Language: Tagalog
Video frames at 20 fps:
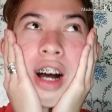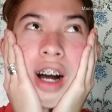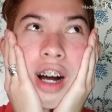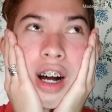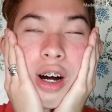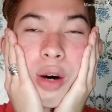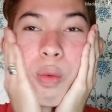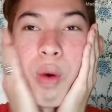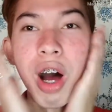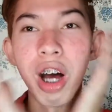
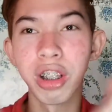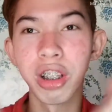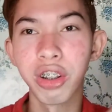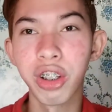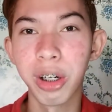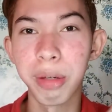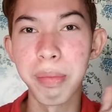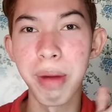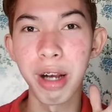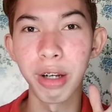uh,
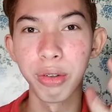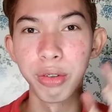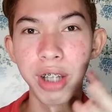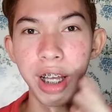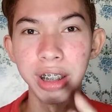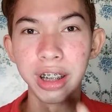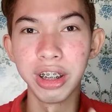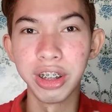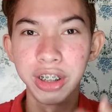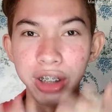water bago
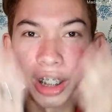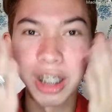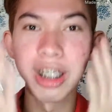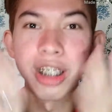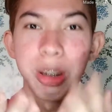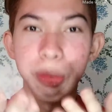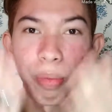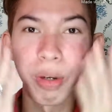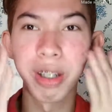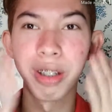natin siya
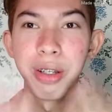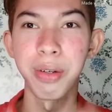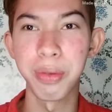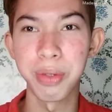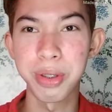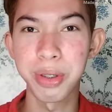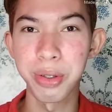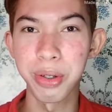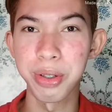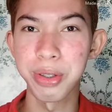i-spread ng
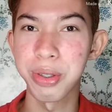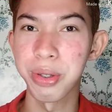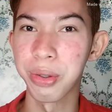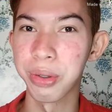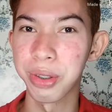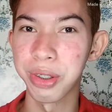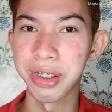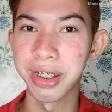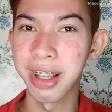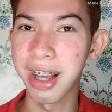gusto. So,
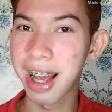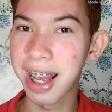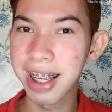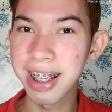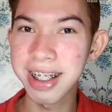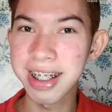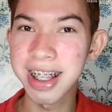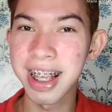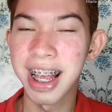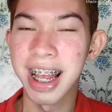yun
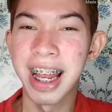guys.